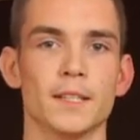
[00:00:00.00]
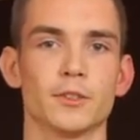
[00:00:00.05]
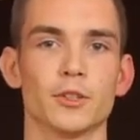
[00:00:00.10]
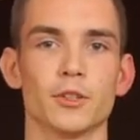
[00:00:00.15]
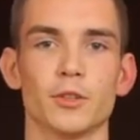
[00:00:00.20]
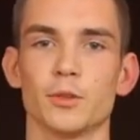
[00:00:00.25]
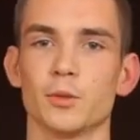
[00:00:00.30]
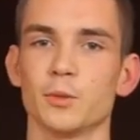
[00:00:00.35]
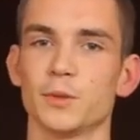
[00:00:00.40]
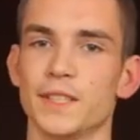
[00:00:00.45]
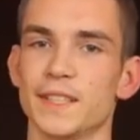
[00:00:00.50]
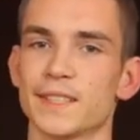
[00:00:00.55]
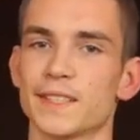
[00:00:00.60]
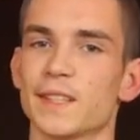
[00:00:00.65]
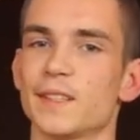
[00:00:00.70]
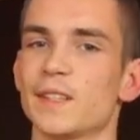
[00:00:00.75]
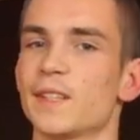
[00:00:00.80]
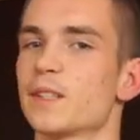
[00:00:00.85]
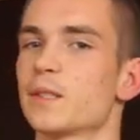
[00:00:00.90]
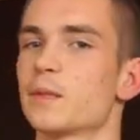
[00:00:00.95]
to
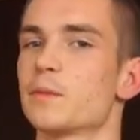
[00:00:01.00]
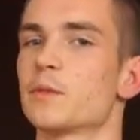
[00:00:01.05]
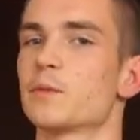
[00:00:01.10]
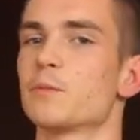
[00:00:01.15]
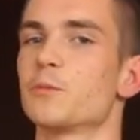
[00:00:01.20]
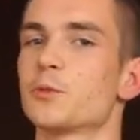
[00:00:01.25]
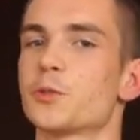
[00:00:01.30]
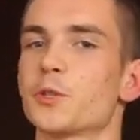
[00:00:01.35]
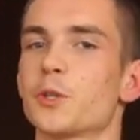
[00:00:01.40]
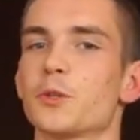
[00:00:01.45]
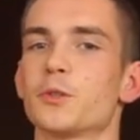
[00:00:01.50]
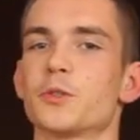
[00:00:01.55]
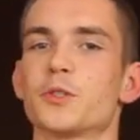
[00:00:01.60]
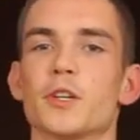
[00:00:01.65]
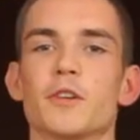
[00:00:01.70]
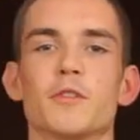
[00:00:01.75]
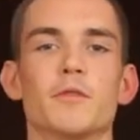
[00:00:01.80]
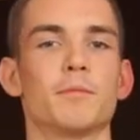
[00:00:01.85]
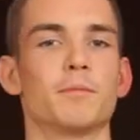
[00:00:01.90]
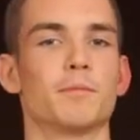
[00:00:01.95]
niestety jestem zmuszony
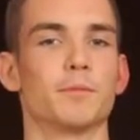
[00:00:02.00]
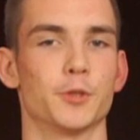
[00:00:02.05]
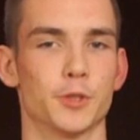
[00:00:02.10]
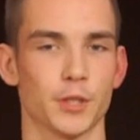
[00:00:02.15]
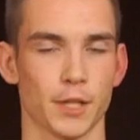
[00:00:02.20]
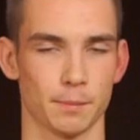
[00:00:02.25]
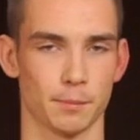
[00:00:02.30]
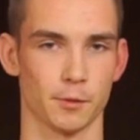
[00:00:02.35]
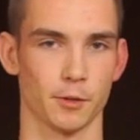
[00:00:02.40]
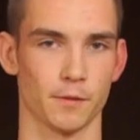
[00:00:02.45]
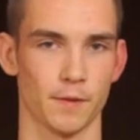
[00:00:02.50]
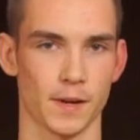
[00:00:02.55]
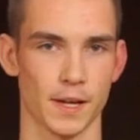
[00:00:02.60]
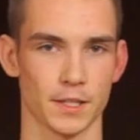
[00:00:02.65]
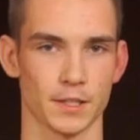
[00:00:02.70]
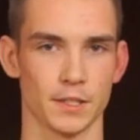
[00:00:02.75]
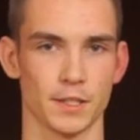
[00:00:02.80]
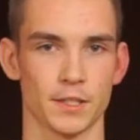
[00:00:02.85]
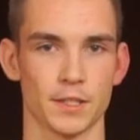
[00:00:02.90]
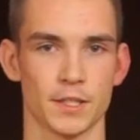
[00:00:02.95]
się
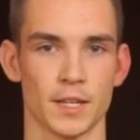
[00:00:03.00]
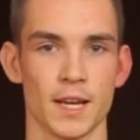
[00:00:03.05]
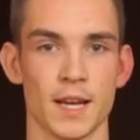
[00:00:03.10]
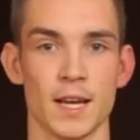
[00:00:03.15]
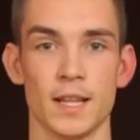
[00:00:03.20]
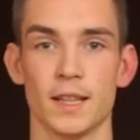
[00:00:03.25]
przeprowadzić.